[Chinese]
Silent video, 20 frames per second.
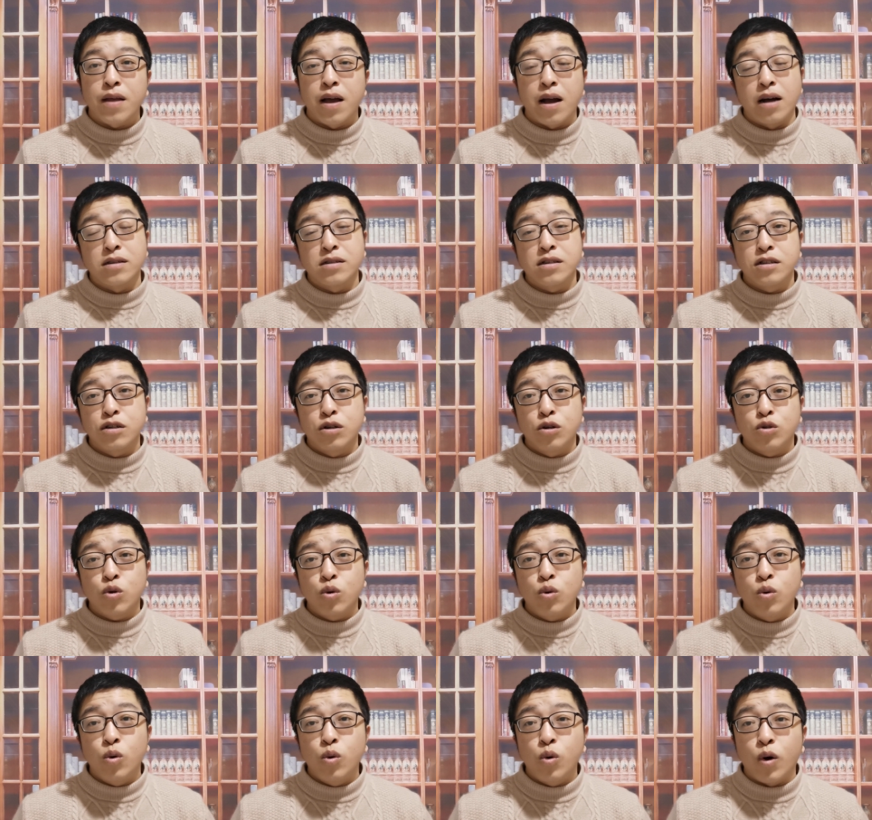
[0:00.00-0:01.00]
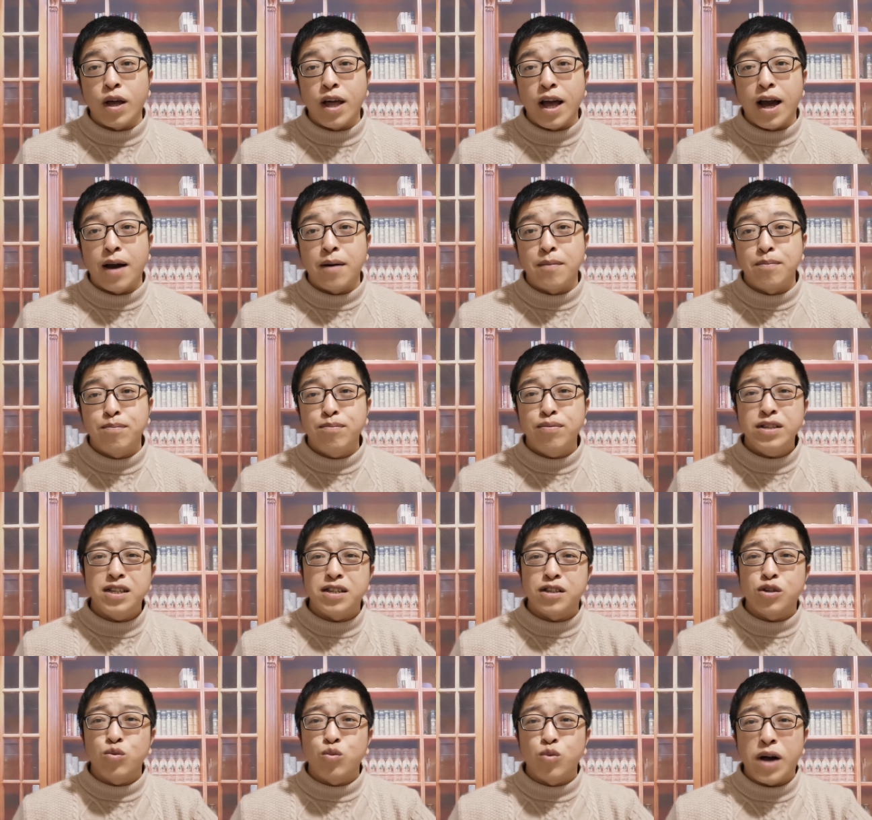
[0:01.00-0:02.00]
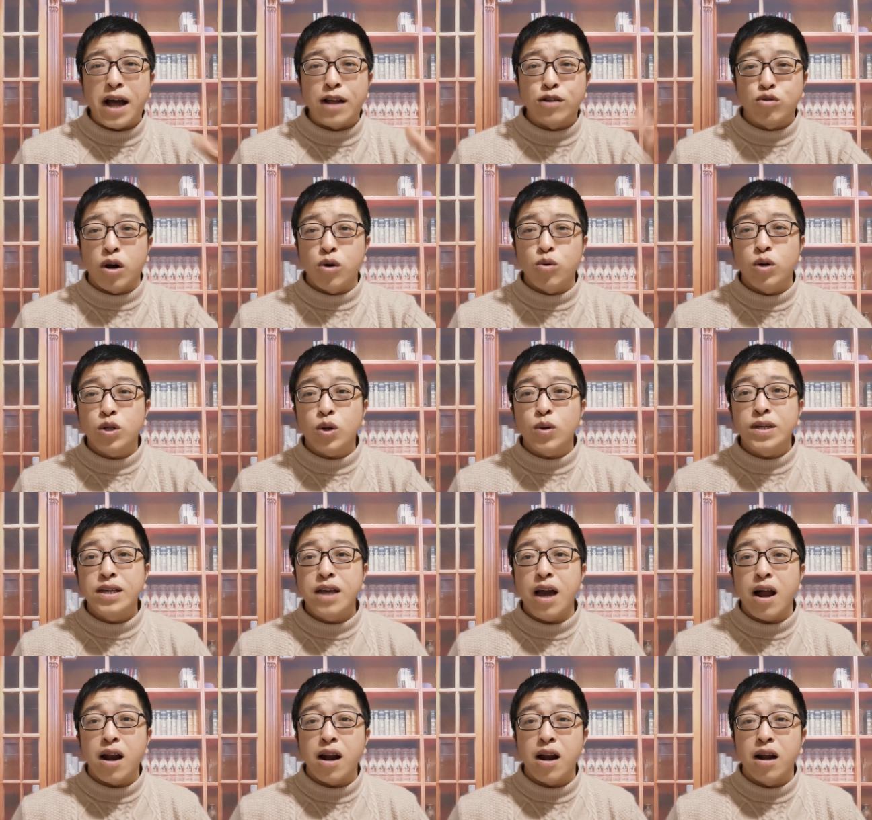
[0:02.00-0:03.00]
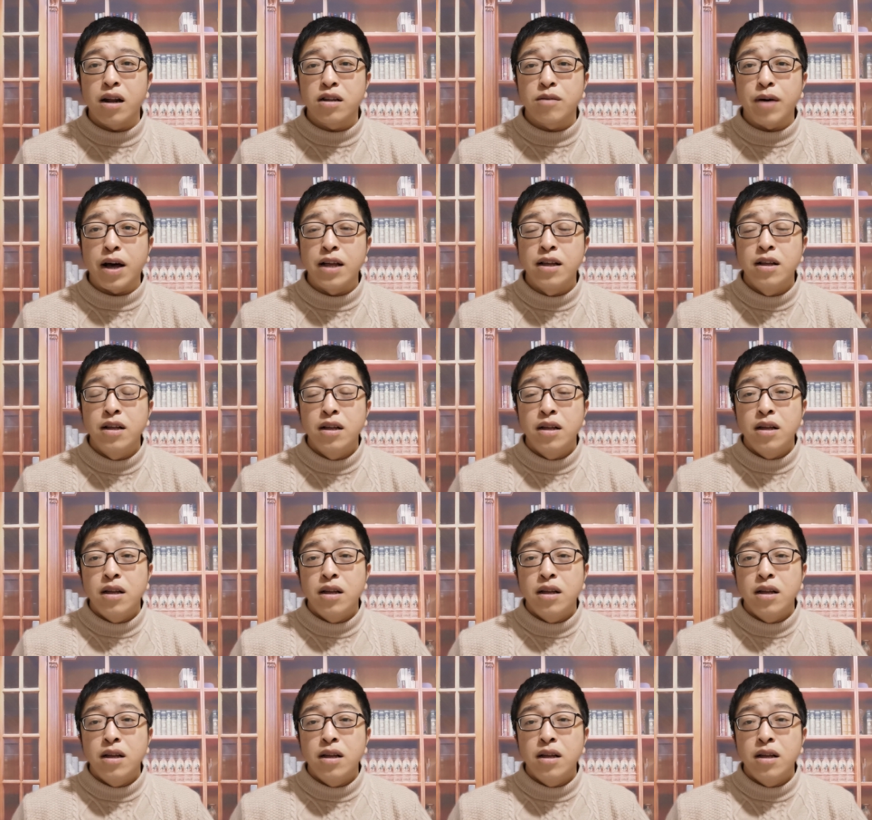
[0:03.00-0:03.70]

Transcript: 啊，其实中国呀不仅是武汉，全国都一样，对吧？